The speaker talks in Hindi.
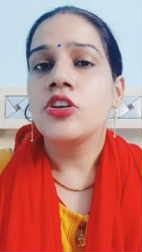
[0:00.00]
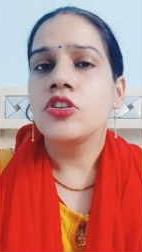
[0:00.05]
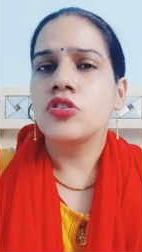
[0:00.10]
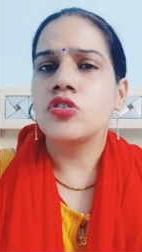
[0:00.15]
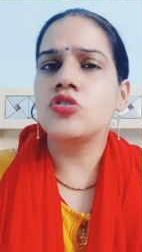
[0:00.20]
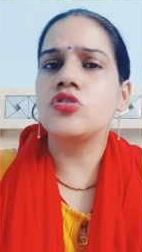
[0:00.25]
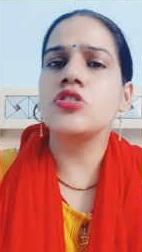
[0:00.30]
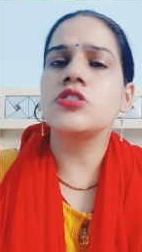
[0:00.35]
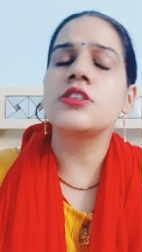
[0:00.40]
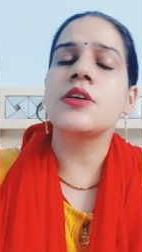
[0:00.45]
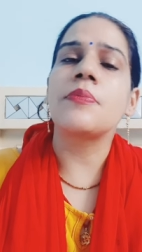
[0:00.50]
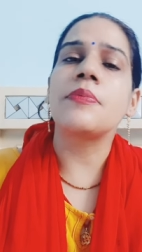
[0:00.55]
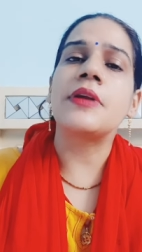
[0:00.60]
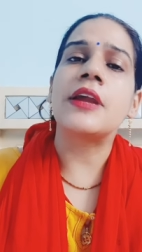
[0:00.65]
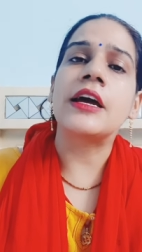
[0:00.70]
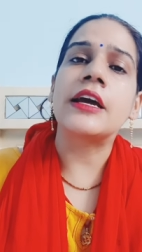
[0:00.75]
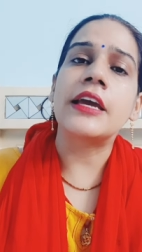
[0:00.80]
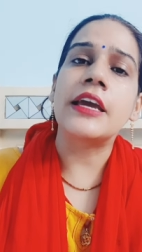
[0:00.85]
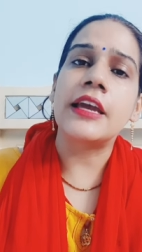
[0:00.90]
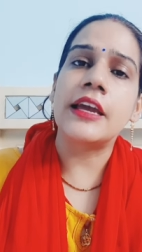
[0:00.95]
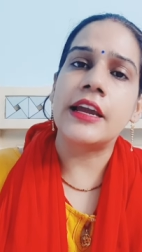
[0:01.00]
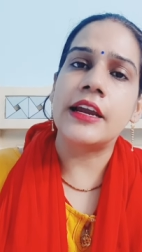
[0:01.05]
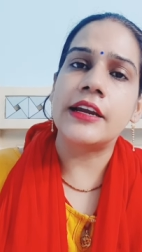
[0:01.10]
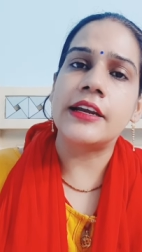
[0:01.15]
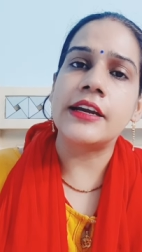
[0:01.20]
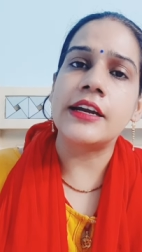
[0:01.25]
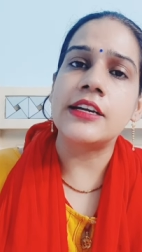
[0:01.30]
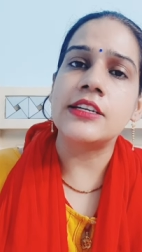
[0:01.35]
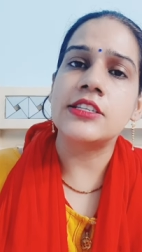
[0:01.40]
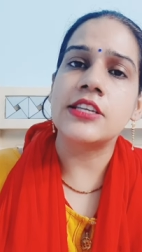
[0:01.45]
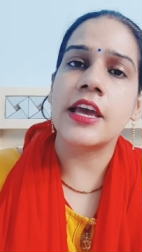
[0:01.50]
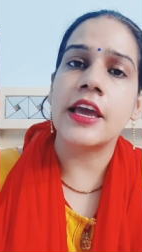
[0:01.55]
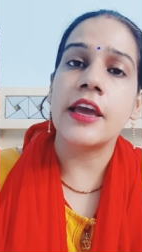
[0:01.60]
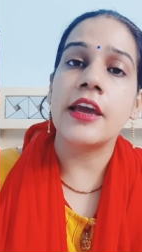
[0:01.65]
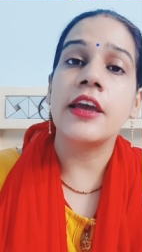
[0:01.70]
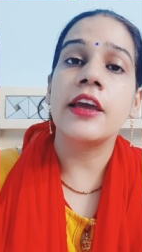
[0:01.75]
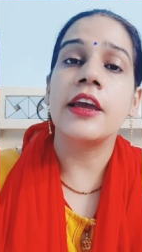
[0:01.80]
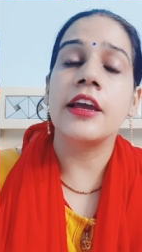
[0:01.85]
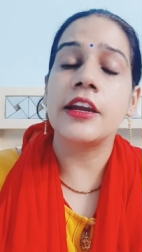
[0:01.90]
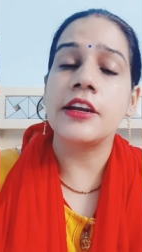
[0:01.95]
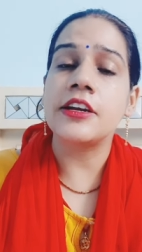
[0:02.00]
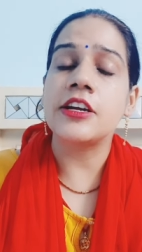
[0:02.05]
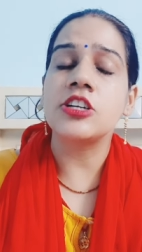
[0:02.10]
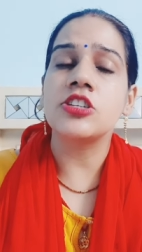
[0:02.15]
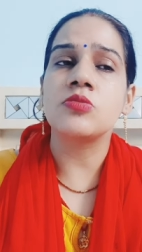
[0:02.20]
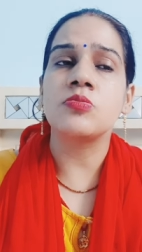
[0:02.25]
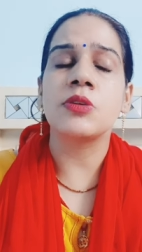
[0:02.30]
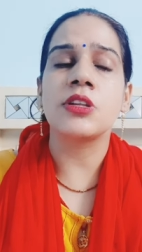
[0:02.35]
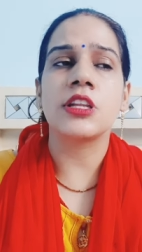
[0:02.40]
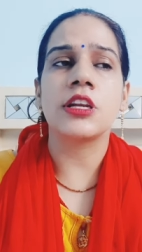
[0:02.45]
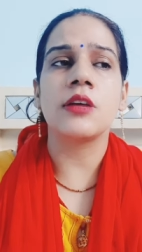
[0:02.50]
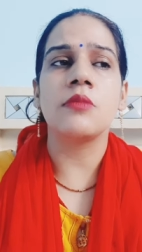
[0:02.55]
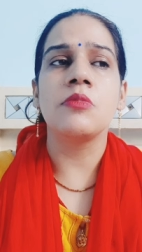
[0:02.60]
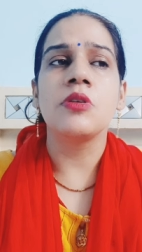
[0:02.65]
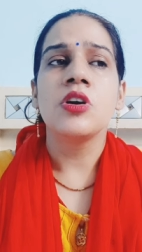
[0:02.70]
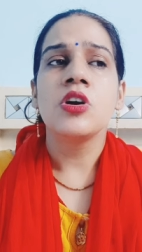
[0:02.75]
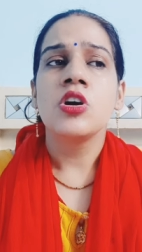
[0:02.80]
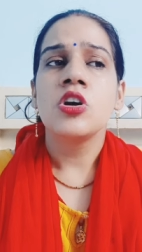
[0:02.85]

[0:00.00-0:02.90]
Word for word: तो जो सपना के हेटर्स हैं हेटर्स मतलब